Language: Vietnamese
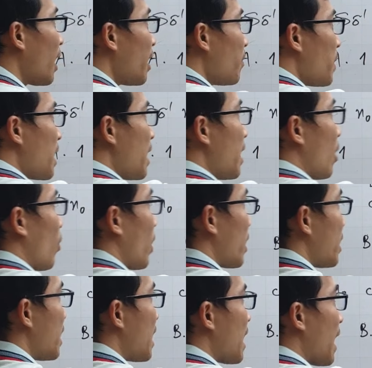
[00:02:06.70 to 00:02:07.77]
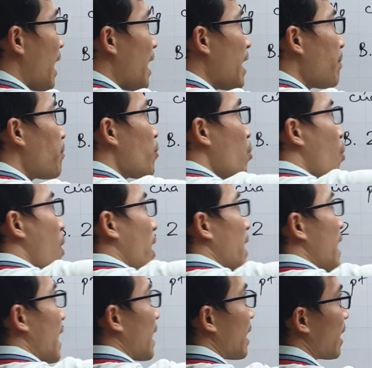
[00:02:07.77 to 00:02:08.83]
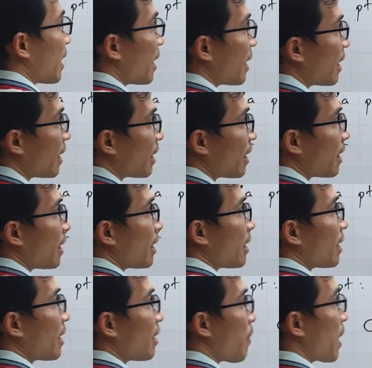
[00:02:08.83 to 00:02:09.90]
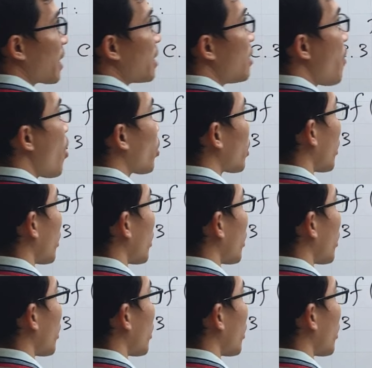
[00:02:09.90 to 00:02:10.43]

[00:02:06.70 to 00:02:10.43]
đây mình hiểu là gì f của cái này thì bằng trừ một